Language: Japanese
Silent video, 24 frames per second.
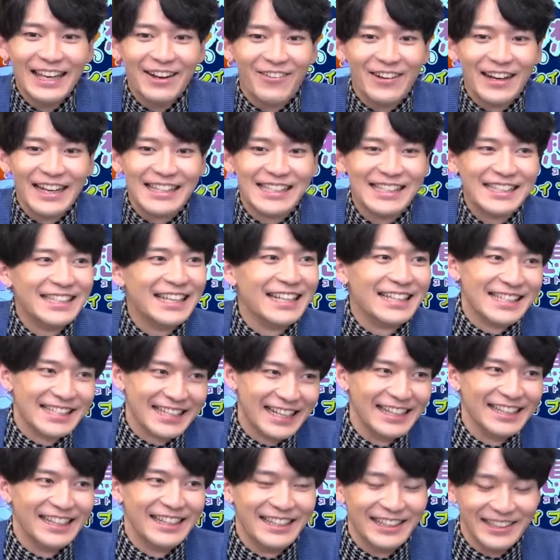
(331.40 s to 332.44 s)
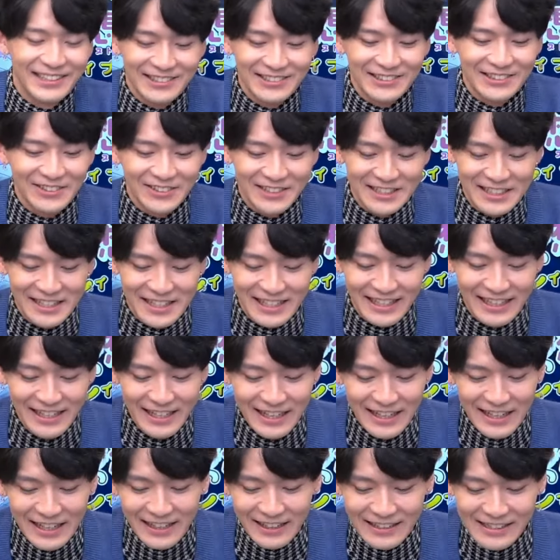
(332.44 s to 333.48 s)
おかしいやつが出てくるときに
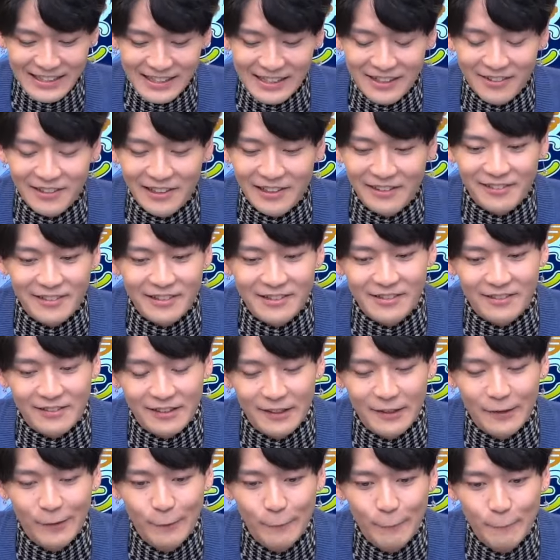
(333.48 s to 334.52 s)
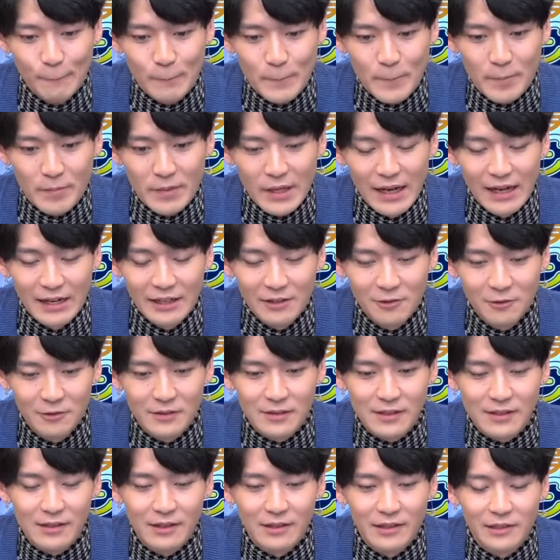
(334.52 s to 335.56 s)
使われるんですよねあれよく
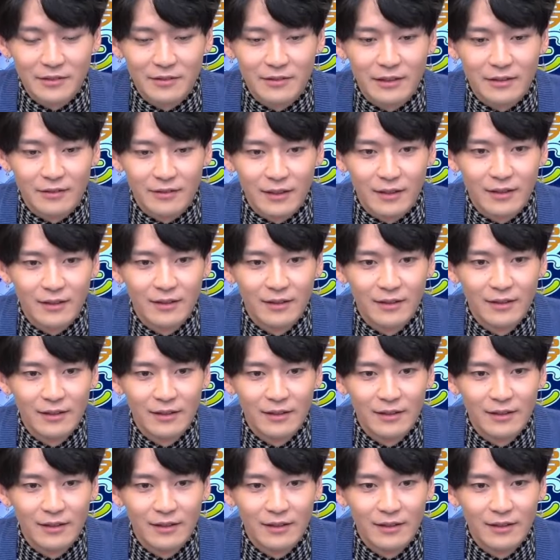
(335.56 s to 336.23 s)
使われるんだよな